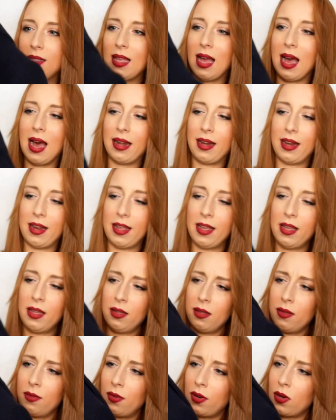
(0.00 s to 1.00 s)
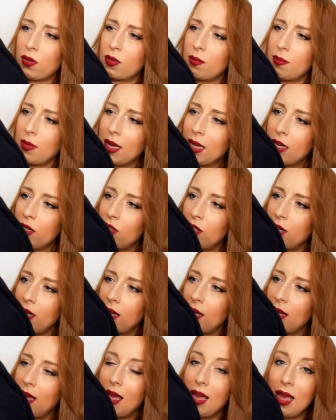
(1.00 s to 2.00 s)
Zary w
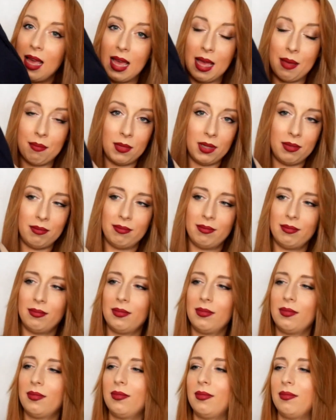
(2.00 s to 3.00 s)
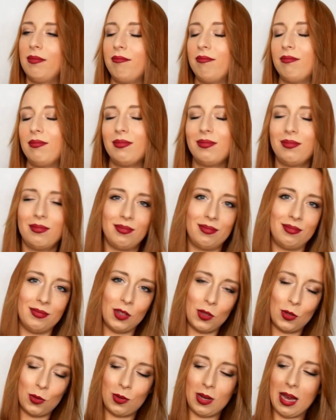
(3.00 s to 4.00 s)
rozmiarze M.
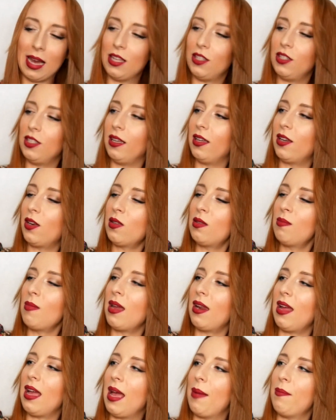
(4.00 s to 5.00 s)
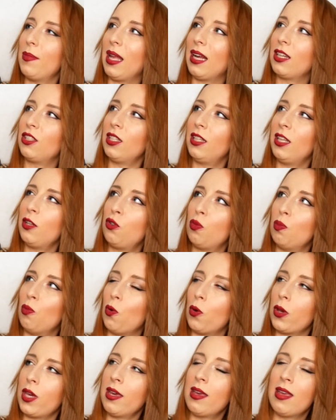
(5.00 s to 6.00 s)
No słuchajcie, rozmiar M, także też
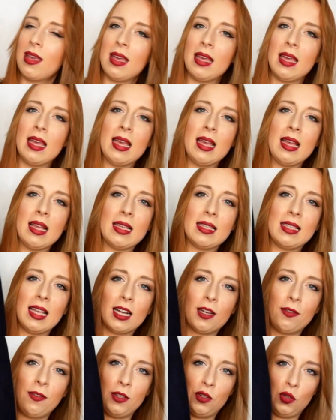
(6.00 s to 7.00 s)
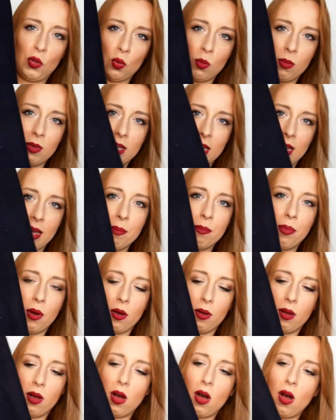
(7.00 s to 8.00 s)
mój, zachwycił mnie,
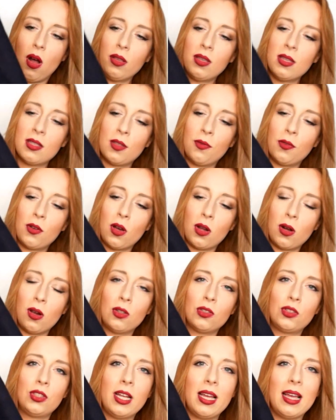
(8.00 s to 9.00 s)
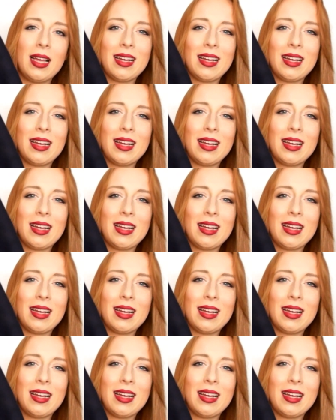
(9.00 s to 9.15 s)
bo on jest w kolorze